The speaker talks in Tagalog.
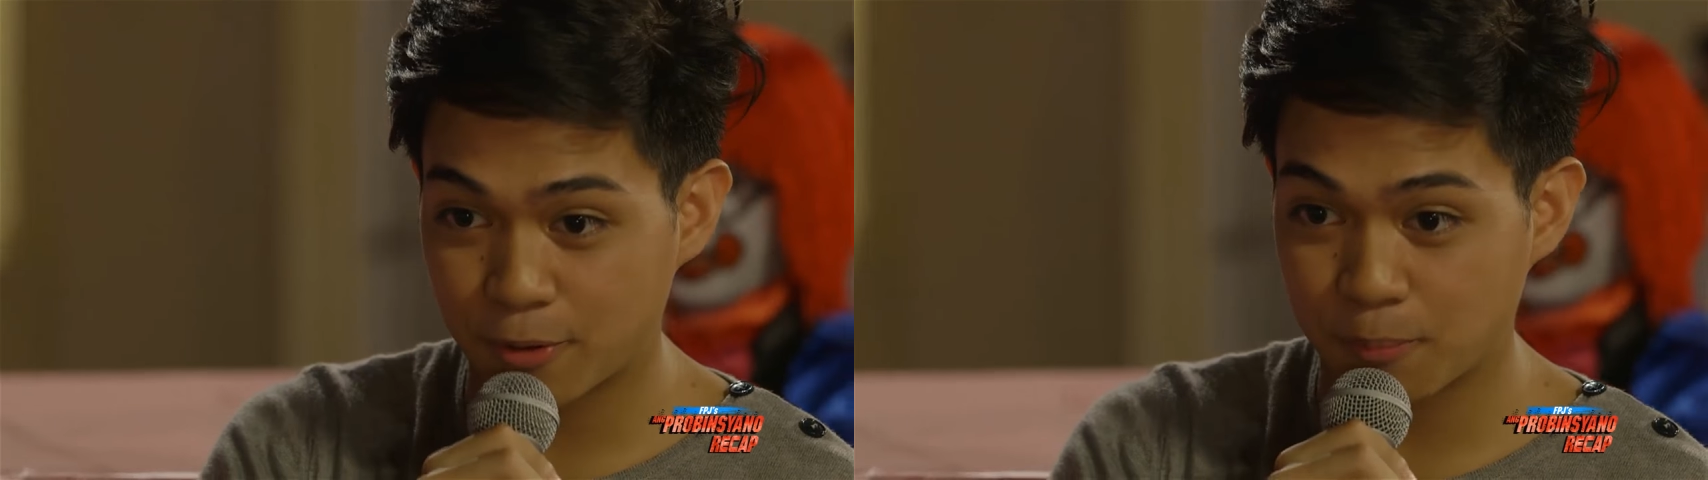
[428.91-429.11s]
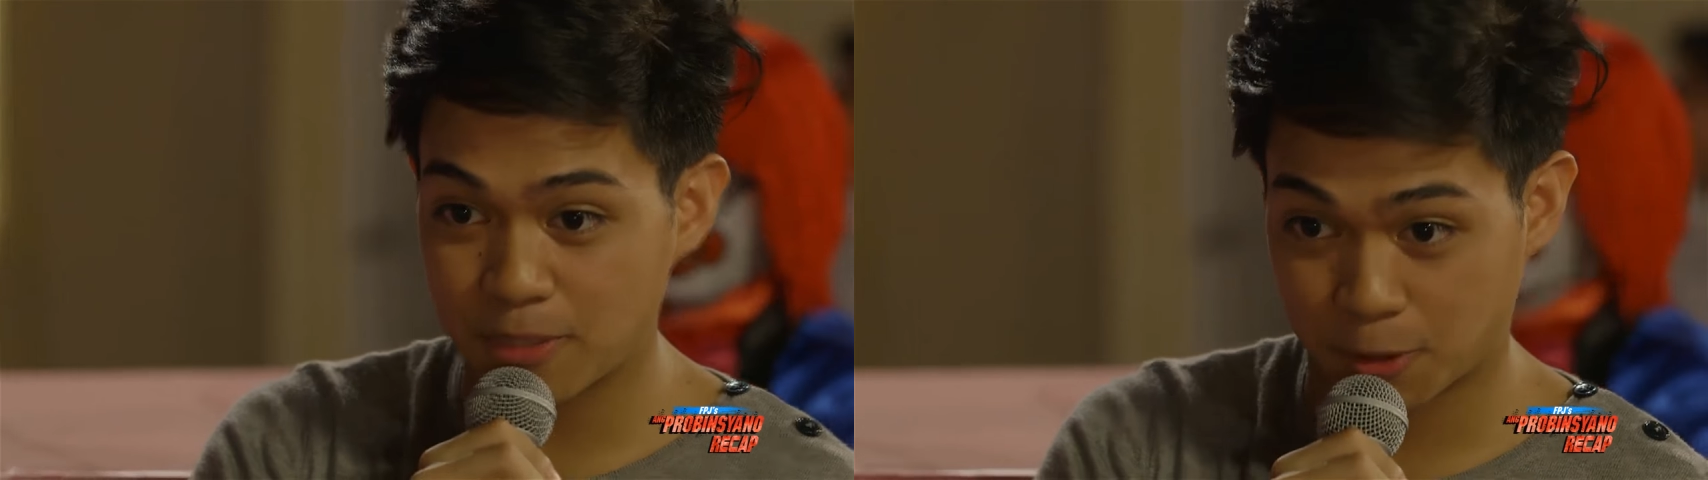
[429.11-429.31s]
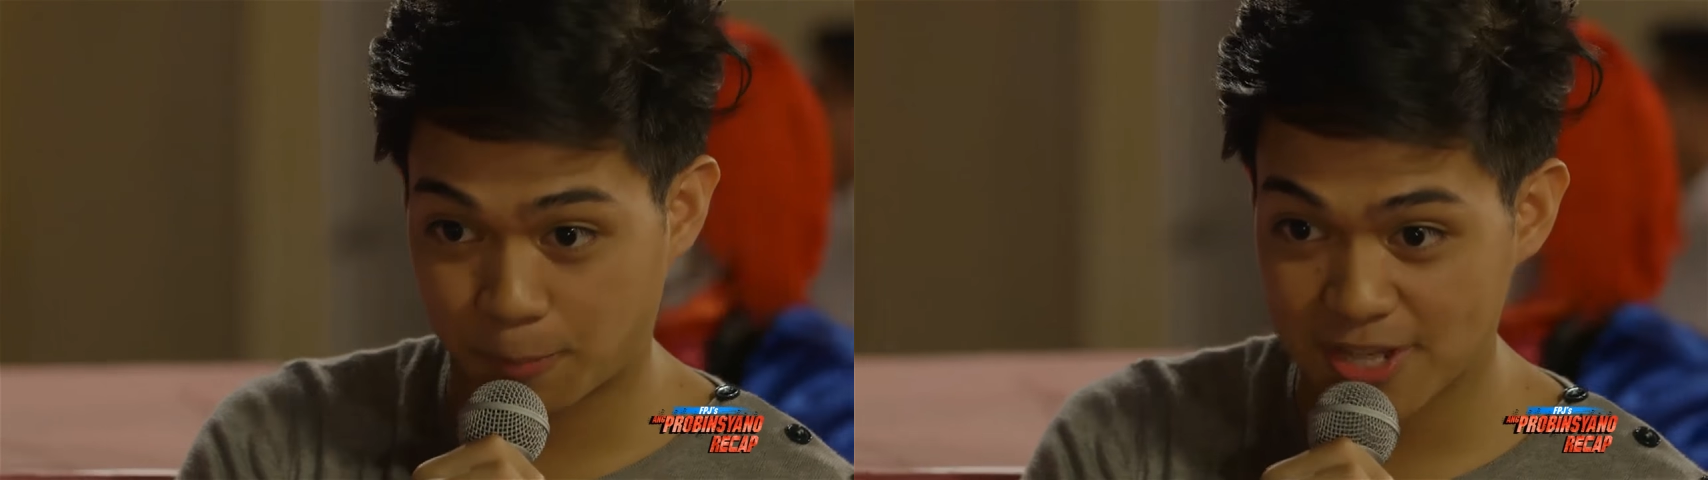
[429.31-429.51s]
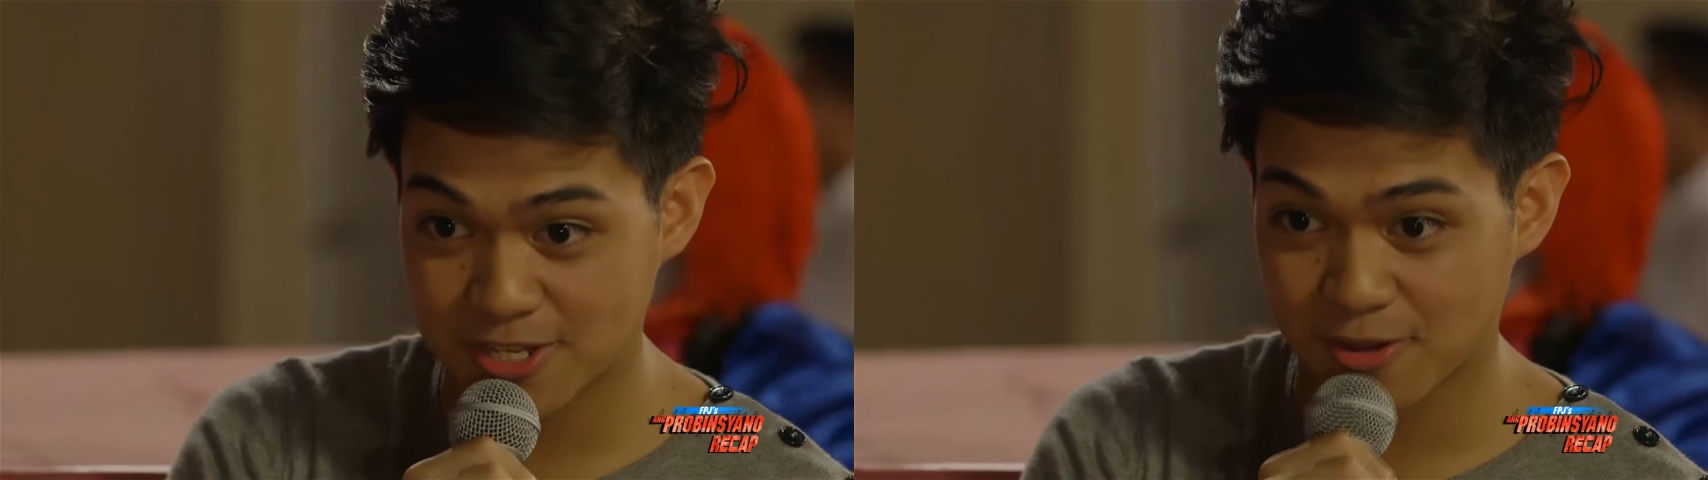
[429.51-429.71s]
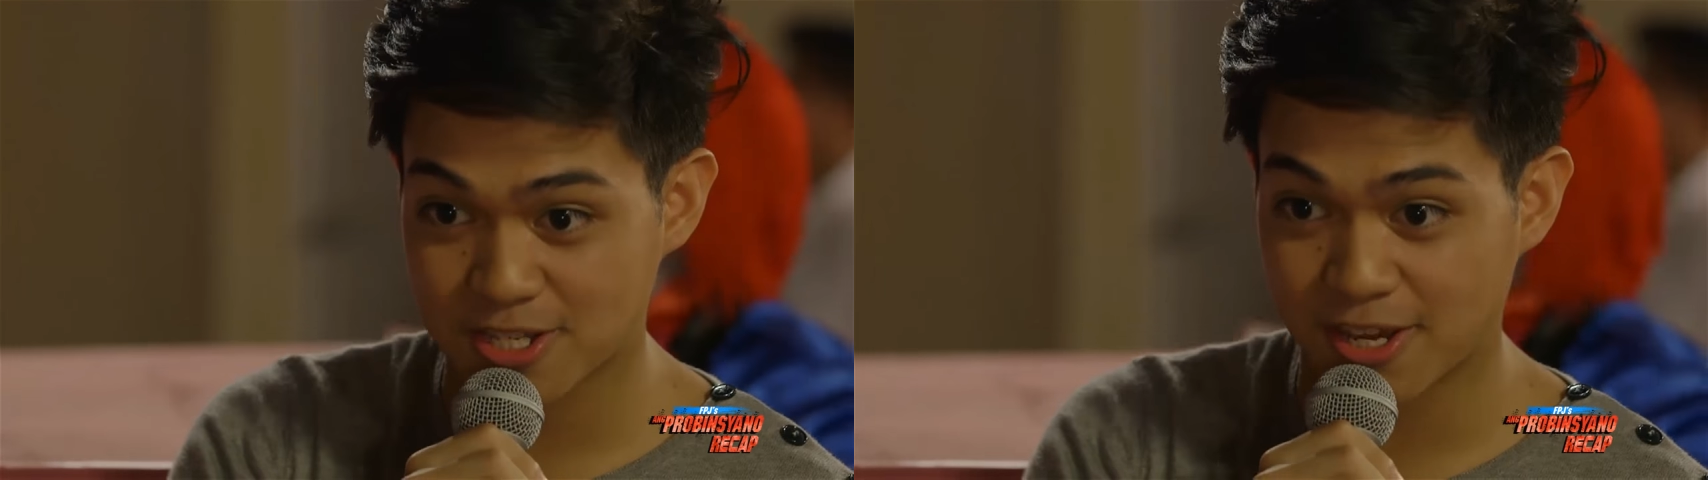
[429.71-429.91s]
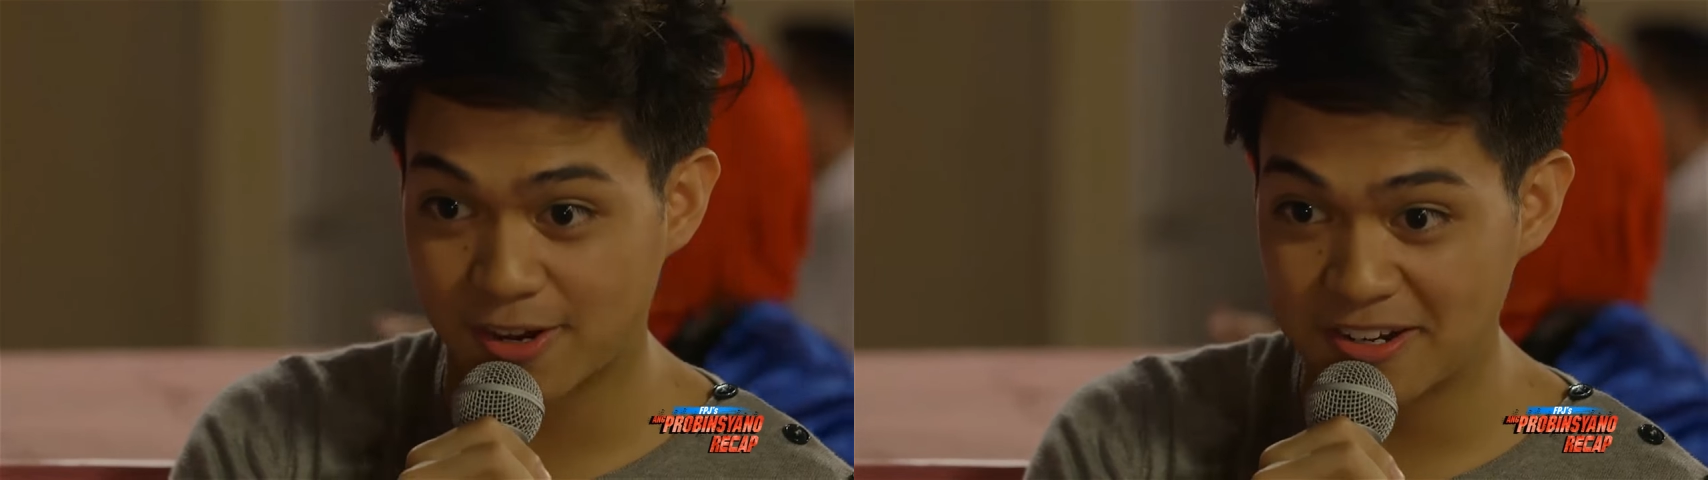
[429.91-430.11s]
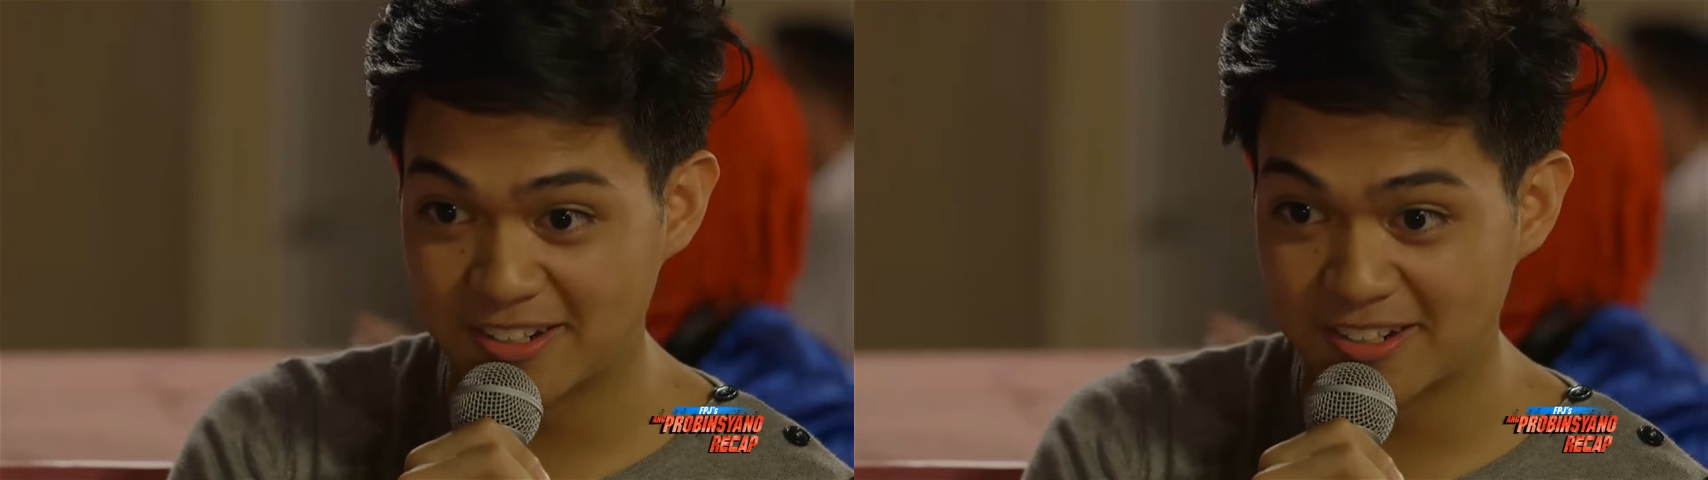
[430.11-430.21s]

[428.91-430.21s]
kong may surprise ako sa'yo?